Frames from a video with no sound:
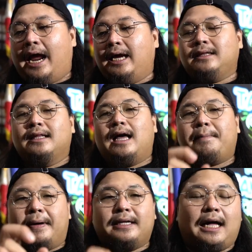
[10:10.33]

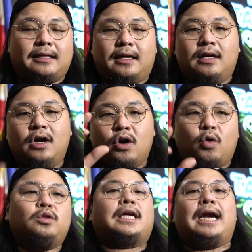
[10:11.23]
naiintindihan pa rin natin
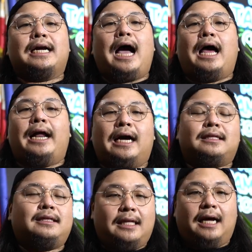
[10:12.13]
kung saan ang galing
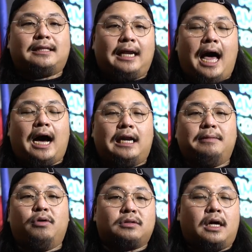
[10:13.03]
at hindi natin
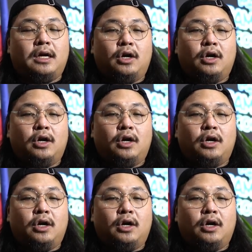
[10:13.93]
nakakalimutan